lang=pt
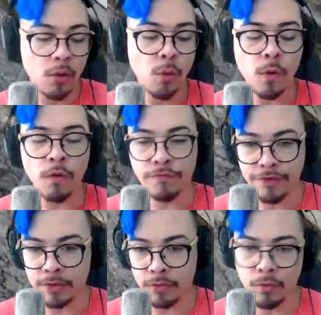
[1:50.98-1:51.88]
O
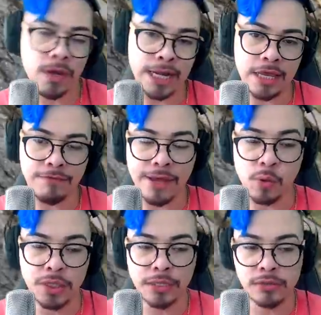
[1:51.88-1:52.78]
coveiro, o cara que fica
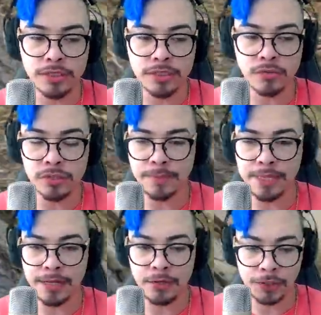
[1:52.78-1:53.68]
cuidando do, do
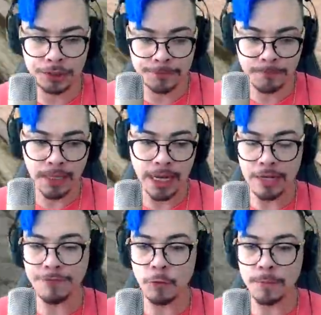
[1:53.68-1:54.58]
cemitério à noite, ele
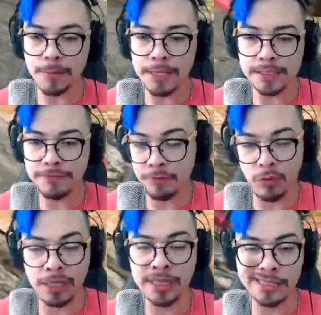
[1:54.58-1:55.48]
falou pra mim assim, falou,
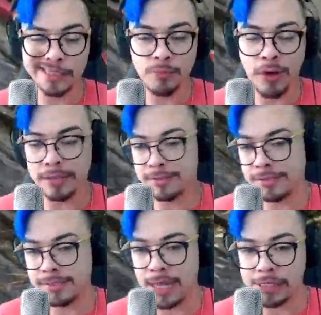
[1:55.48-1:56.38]
anda esses boatos na
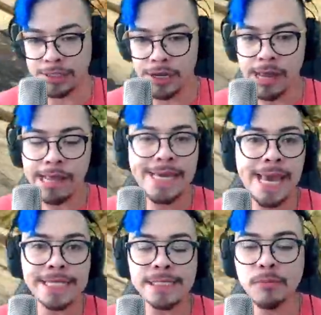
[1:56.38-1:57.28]
cidade que
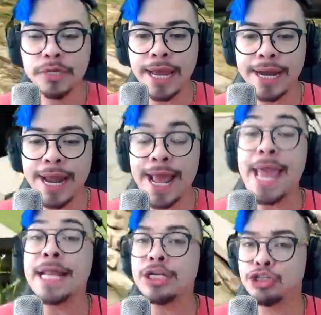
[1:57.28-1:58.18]
essa mulher,
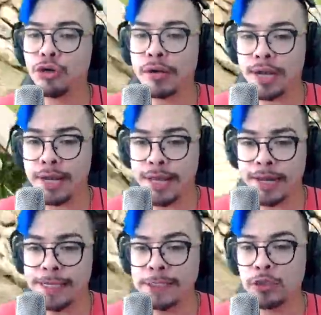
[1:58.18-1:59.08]
ela chora, galera.
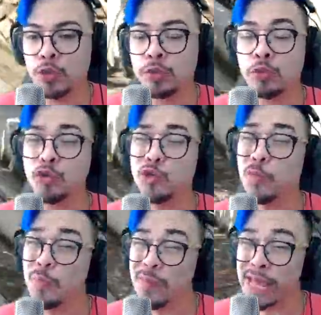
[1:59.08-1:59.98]
Eles escutam um choro
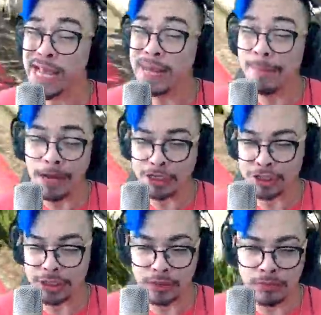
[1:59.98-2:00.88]
bem
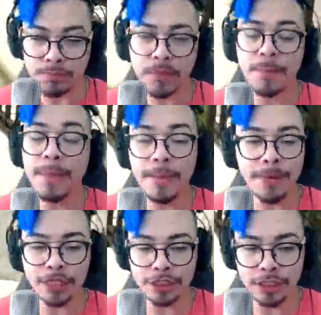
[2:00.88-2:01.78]
baixinho, bem
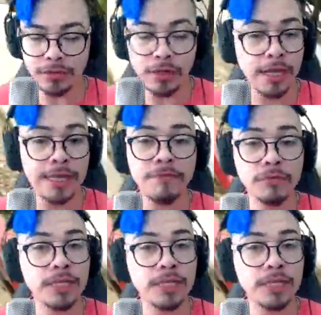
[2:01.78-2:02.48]
baixinho e vão